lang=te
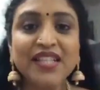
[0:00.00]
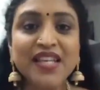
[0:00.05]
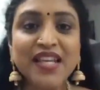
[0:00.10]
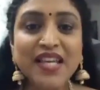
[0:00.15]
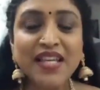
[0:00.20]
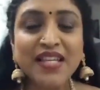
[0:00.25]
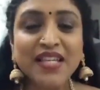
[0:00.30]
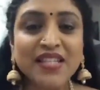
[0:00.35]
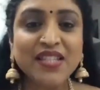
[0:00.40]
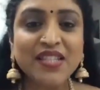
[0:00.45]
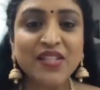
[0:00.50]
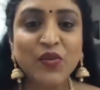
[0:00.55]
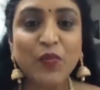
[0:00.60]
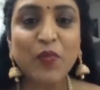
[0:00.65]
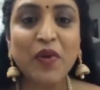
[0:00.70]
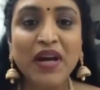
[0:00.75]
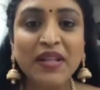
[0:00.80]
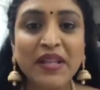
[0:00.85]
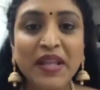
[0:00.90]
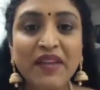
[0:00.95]
This is
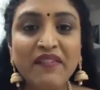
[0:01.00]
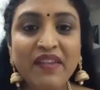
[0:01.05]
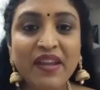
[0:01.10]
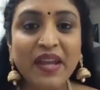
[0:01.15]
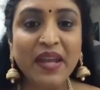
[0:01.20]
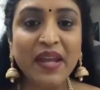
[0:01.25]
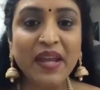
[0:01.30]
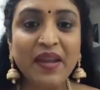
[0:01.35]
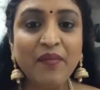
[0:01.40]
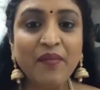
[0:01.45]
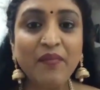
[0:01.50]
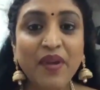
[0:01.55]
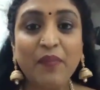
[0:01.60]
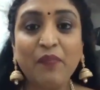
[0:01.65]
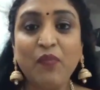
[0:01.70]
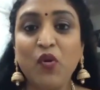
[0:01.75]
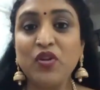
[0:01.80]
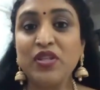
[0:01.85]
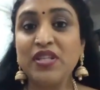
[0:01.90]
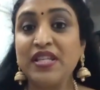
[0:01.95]
Uma Devi,
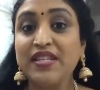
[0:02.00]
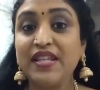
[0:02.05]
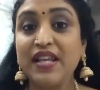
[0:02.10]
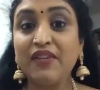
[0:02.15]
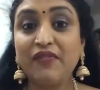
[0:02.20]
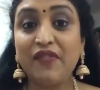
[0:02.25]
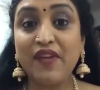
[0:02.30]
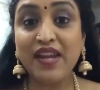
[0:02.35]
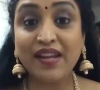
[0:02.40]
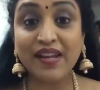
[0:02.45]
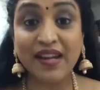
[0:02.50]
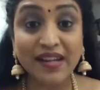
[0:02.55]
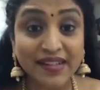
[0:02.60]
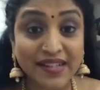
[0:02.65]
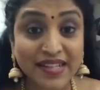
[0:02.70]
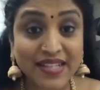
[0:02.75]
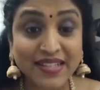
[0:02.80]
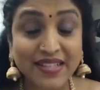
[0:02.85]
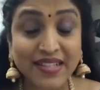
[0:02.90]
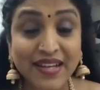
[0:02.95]
Big Boss Season 5
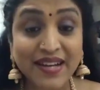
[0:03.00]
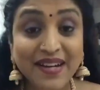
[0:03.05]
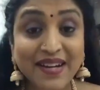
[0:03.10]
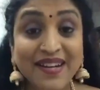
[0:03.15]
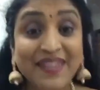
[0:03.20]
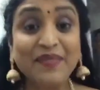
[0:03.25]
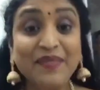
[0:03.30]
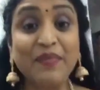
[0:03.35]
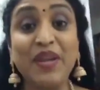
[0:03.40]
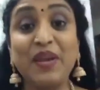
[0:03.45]
contestant.